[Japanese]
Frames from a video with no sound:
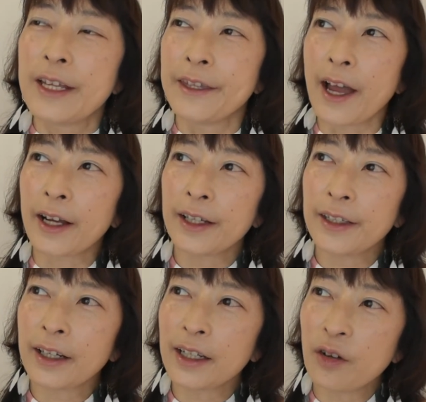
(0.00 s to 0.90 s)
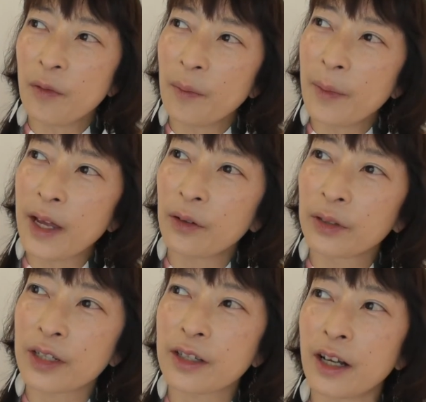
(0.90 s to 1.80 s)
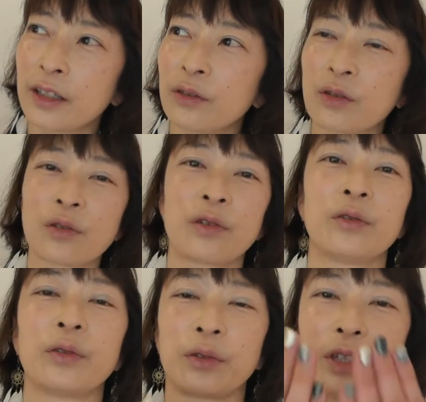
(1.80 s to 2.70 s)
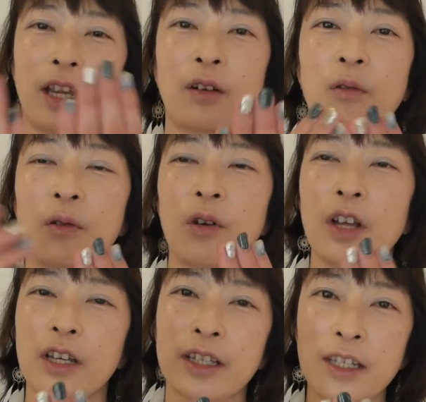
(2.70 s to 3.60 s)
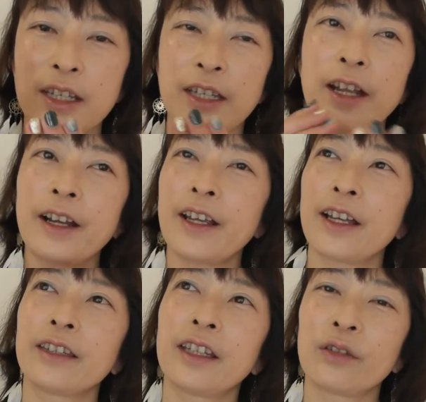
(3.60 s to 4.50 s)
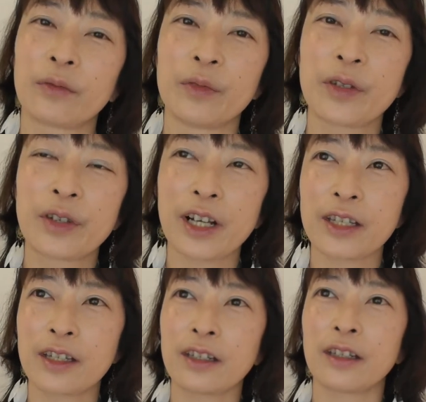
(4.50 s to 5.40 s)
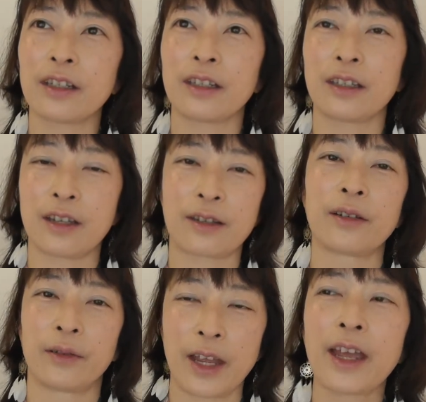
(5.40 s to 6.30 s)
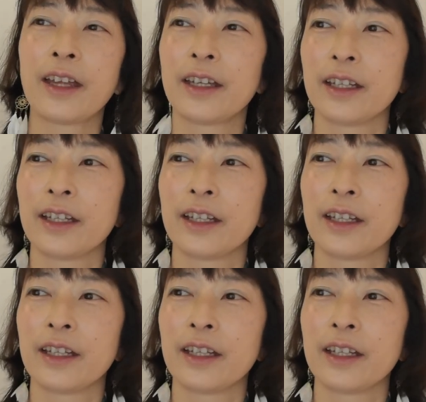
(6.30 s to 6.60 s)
なかなか4枚同じカード揃うのってこう引きながらやっていくの難しいですよね